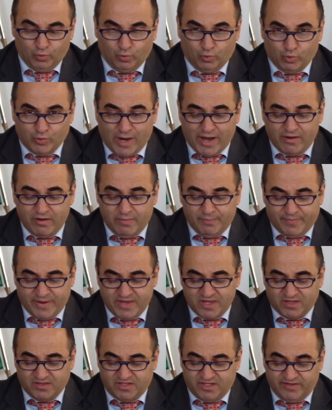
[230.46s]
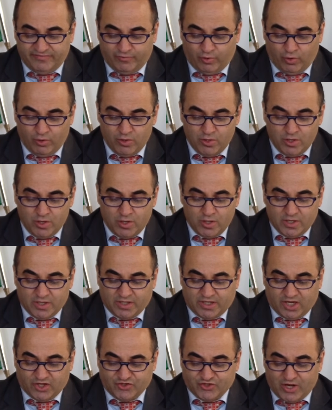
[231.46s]
Un anno impegnativo
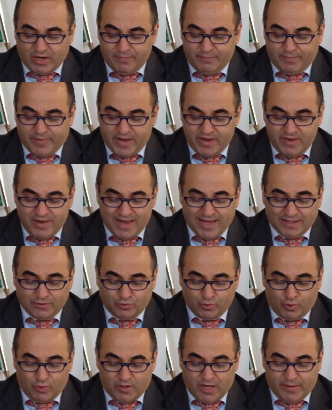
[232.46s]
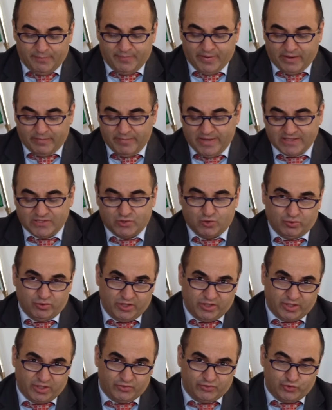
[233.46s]
che ci ha impegnato e permesso
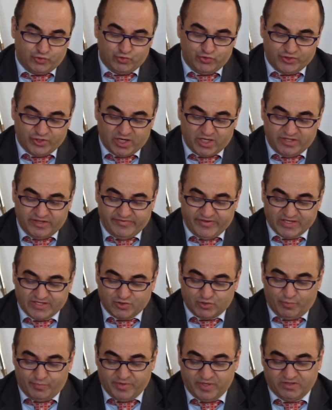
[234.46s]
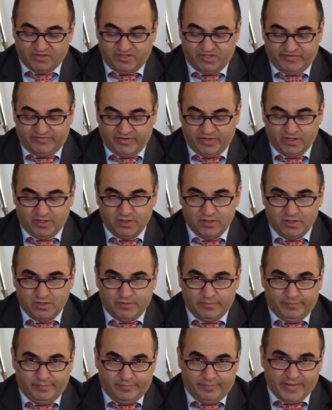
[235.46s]
di raggiungere diversi obiettivi.
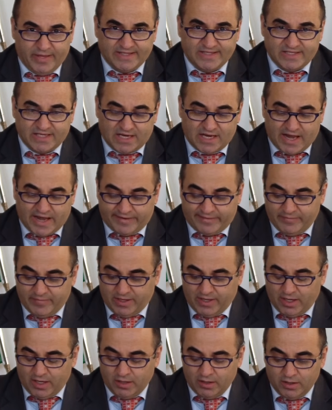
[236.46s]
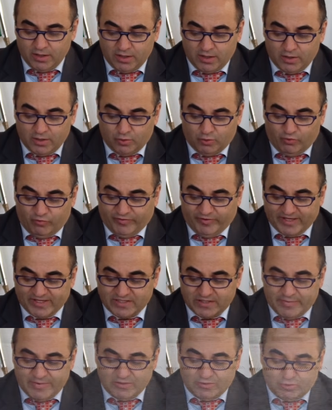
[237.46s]
Piazza Carmine, un
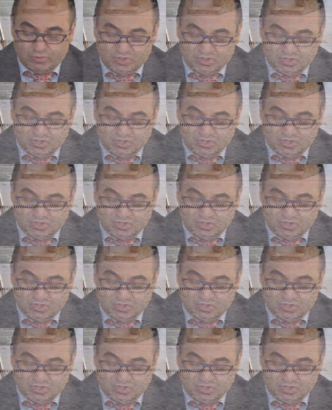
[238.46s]
finanziamento